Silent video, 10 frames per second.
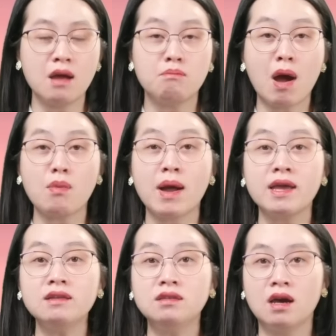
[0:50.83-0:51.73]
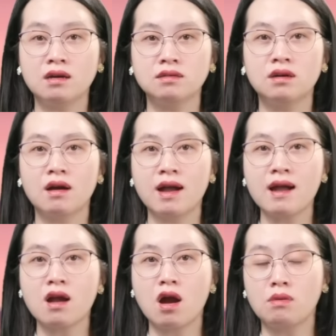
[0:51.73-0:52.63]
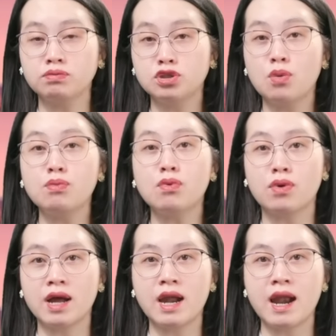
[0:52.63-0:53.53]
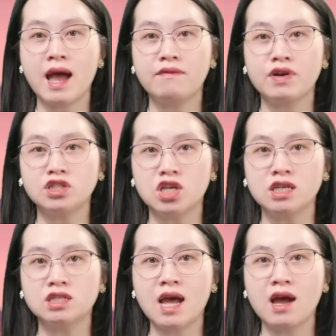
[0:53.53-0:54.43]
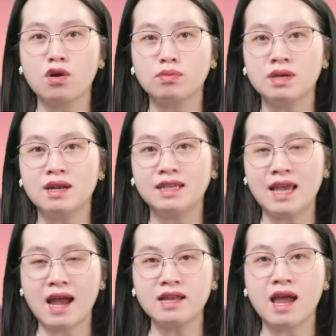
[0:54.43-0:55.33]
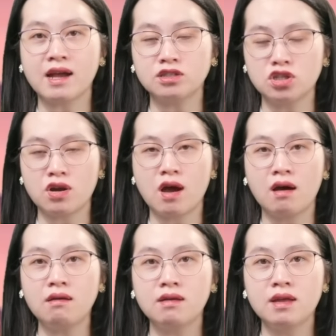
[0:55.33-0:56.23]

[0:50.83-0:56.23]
mà ông ấy nhận được ở các công chúng của Canada và chỉ ra cũng như là dán nhãn cho nó.